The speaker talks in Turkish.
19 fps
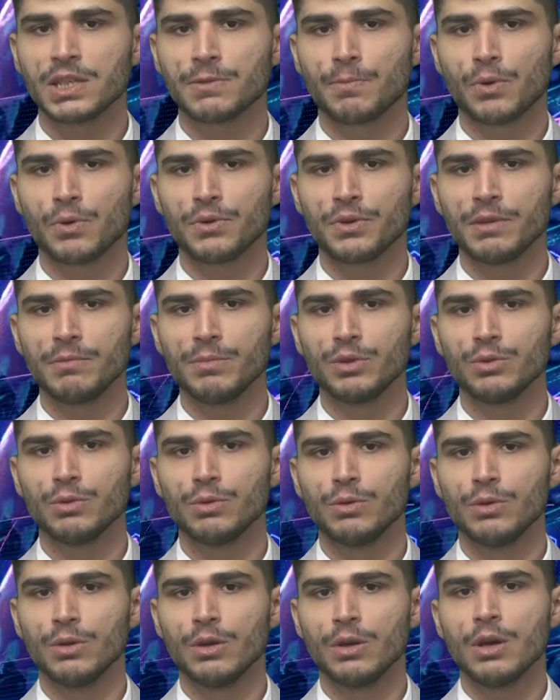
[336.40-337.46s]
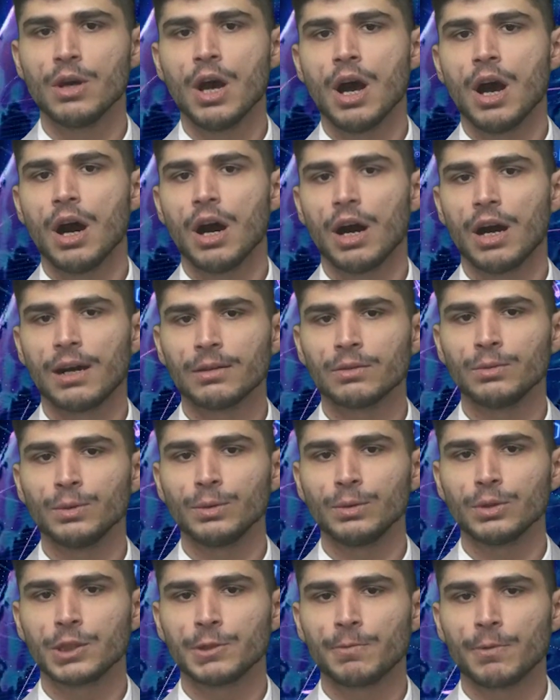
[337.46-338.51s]
Spor İl Müdürlüğü
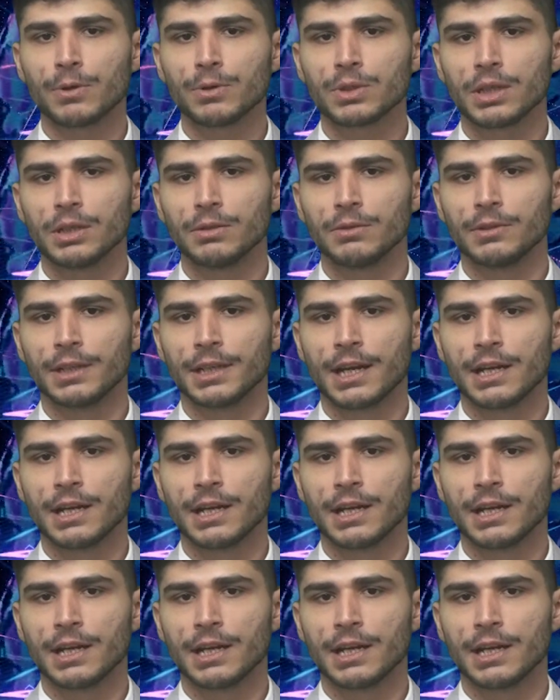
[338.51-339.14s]
Artuklu Spor Salonu'nda